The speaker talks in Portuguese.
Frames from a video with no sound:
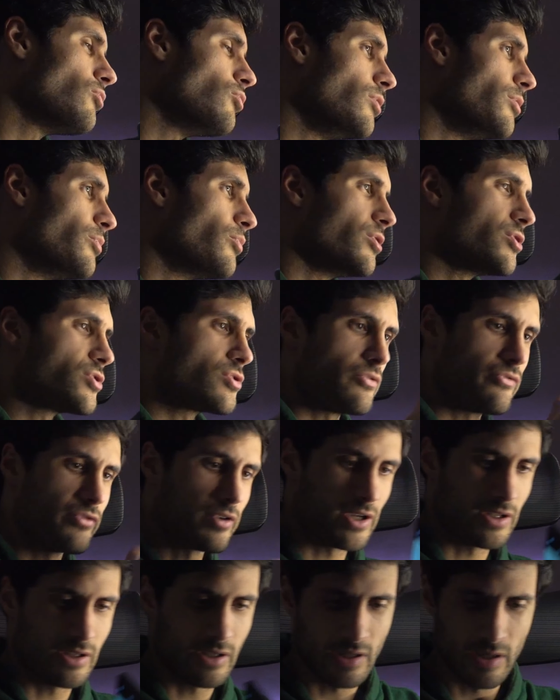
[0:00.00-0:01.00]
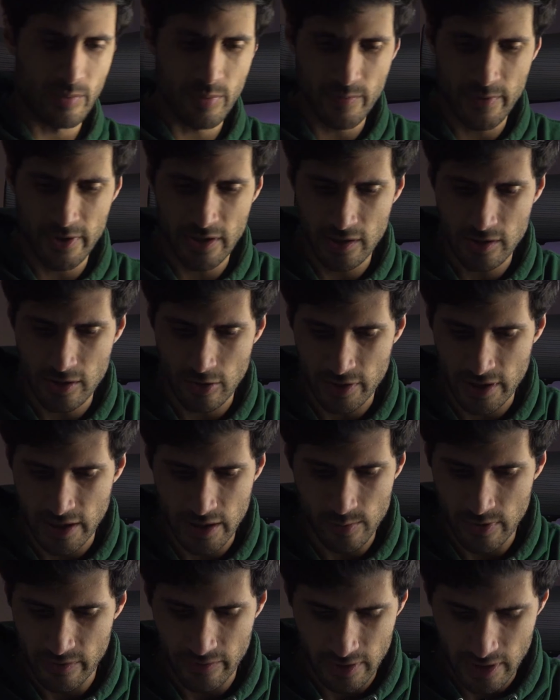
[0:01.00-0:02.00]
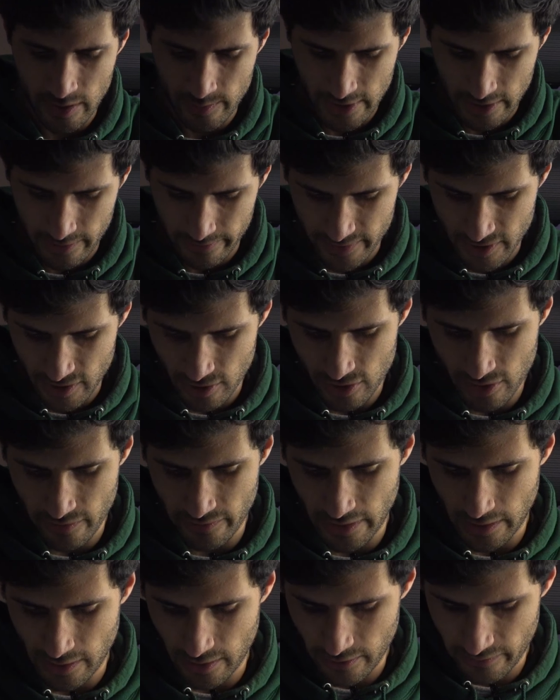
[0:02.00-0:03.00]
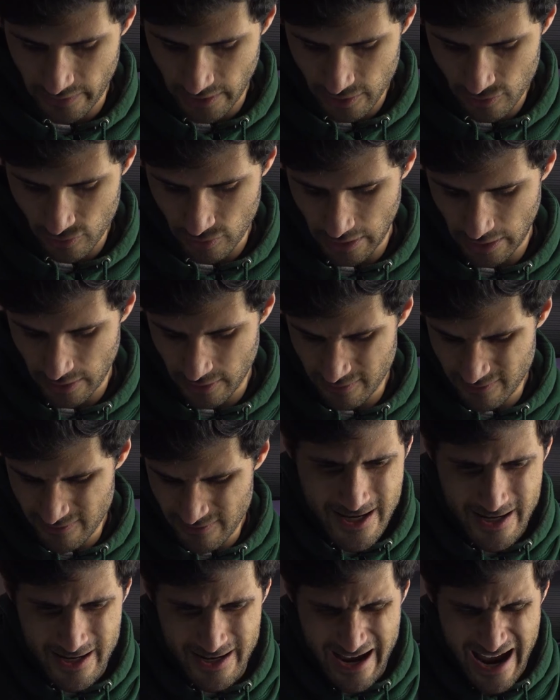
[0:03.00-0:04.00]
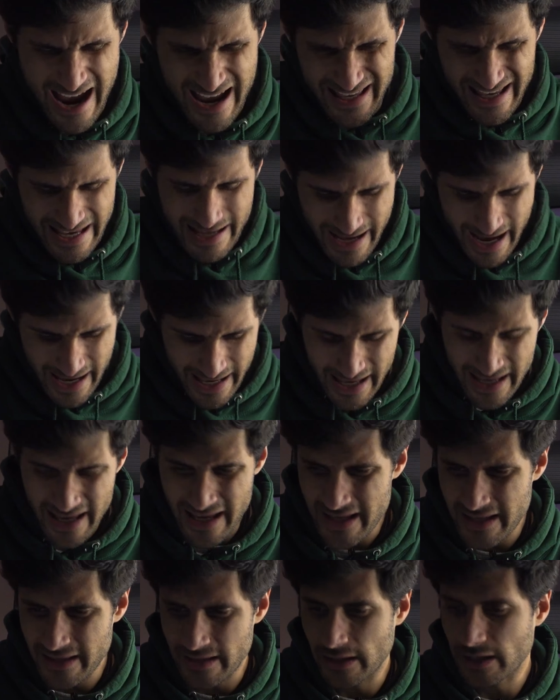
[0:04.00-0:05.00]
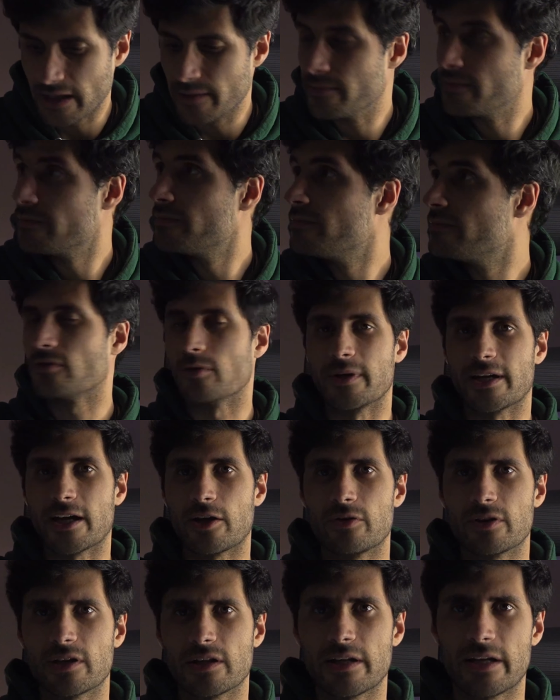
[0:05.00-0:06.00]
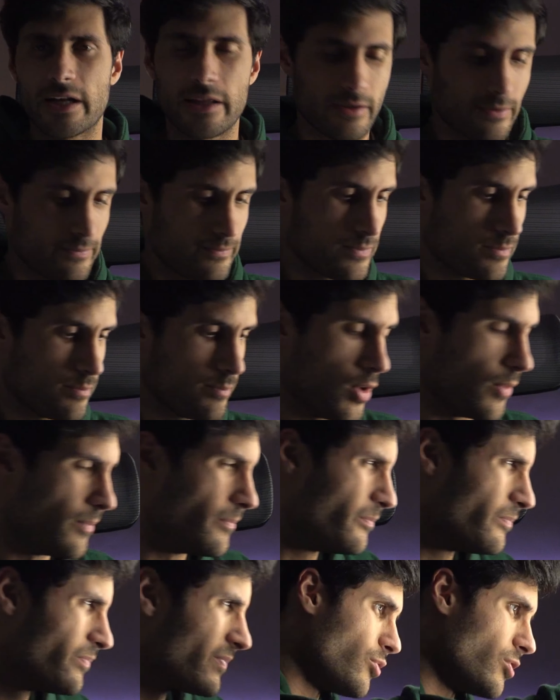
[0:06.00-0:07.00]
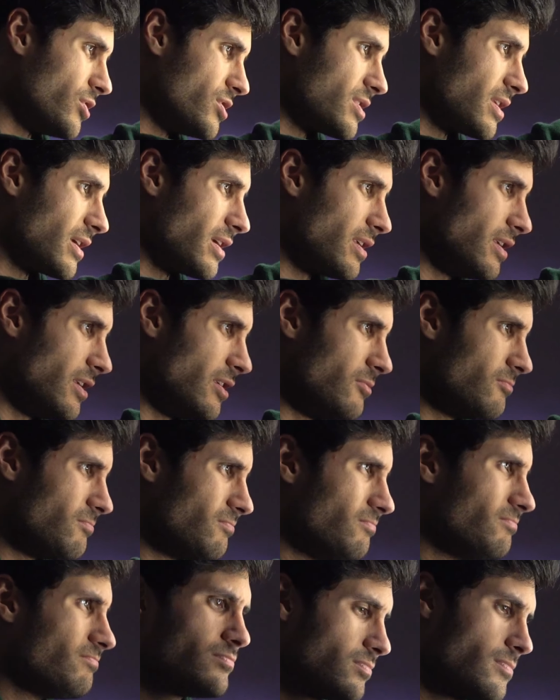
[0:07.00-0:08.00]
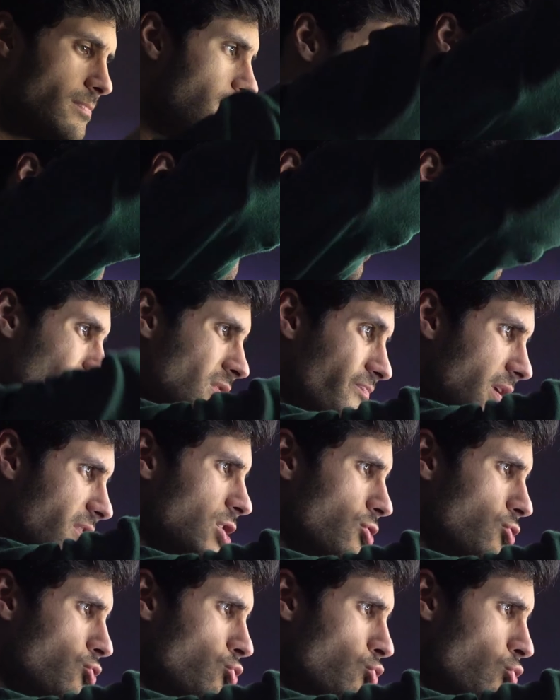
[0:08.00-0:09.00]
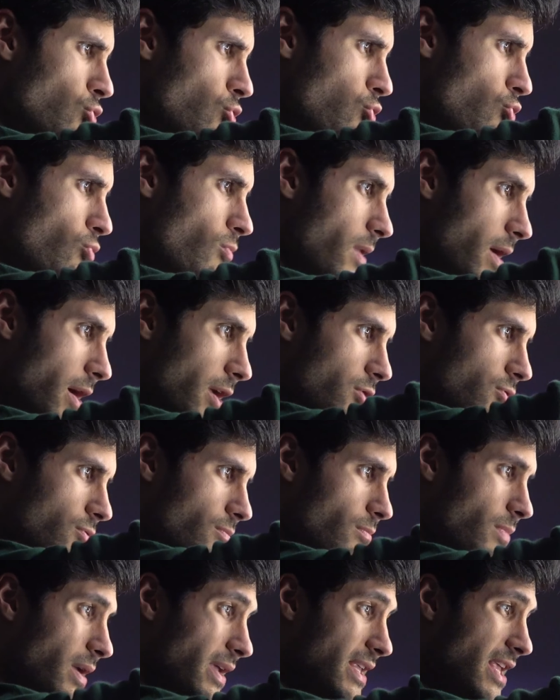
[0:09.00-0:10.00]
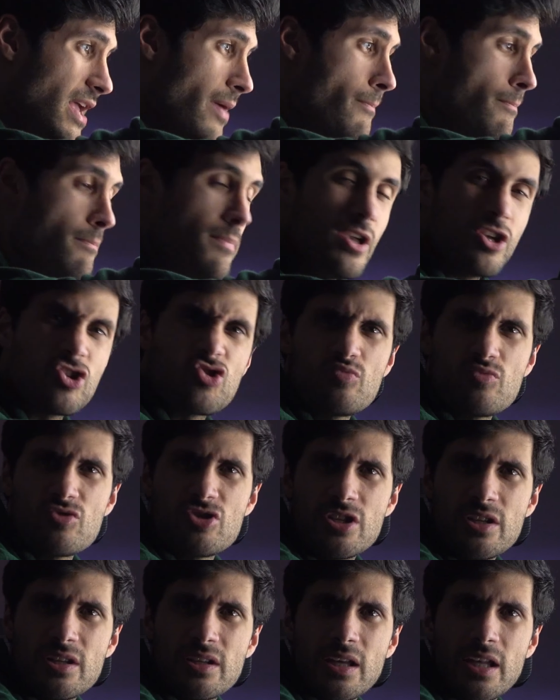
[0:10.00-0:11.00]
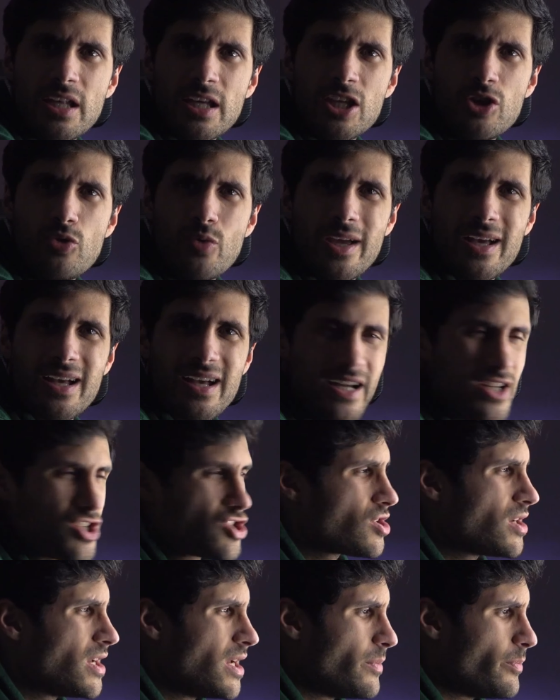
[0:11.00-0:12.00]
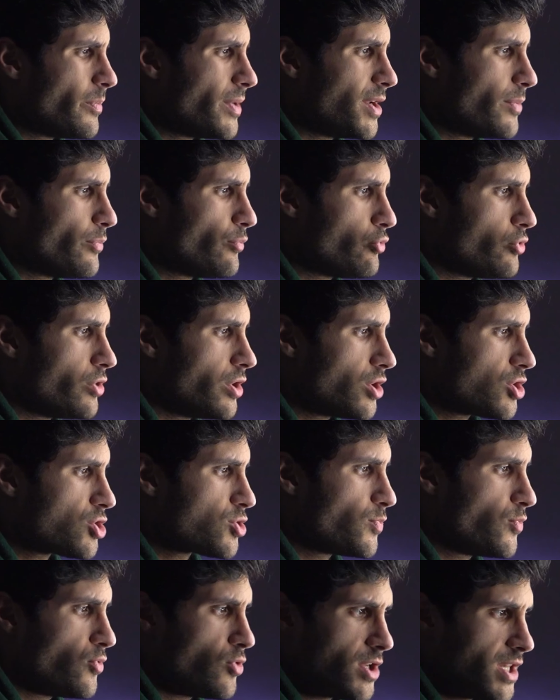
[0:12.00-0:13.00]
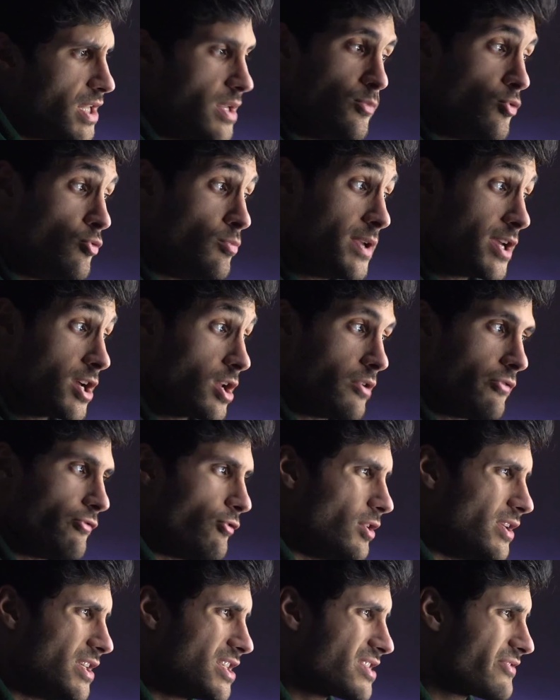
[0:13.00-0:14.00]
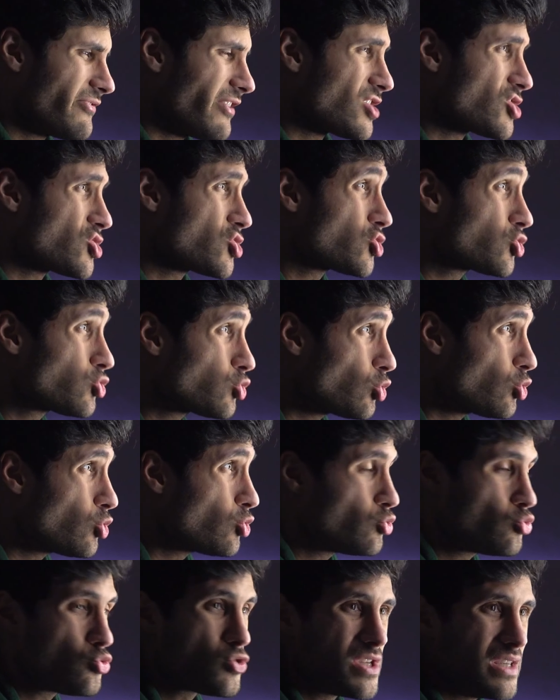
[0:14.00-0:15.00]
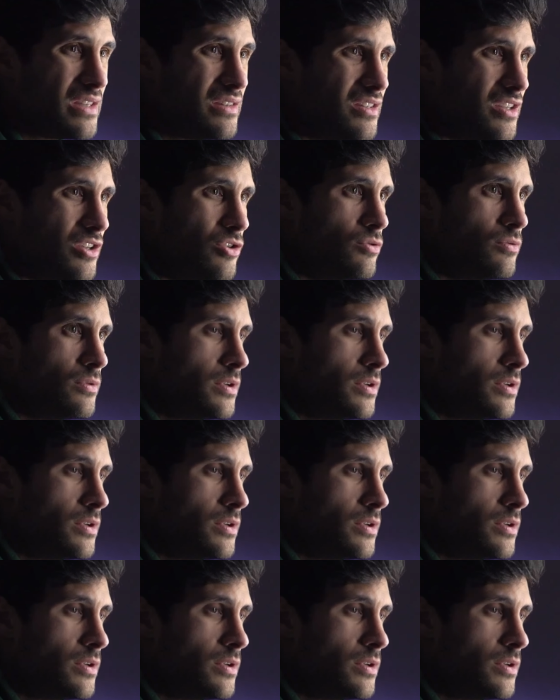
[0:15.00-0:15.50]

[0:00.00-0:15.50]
Ui, isto não foi grande ideia. Primeiro tem que tirar o telemóvel. Calma lá. Senão isto não vai, não vai resultar. Tira. Ai, ai, ai, entalei-me. Estou a brincar, não entalei nada. Bom, põe isto aqui. Vamos enroscar aqui no do meio. Bem, é mesmo giro ter aqui o encaixe para poder expor tipo um microfone. Isso faz todo o sentido.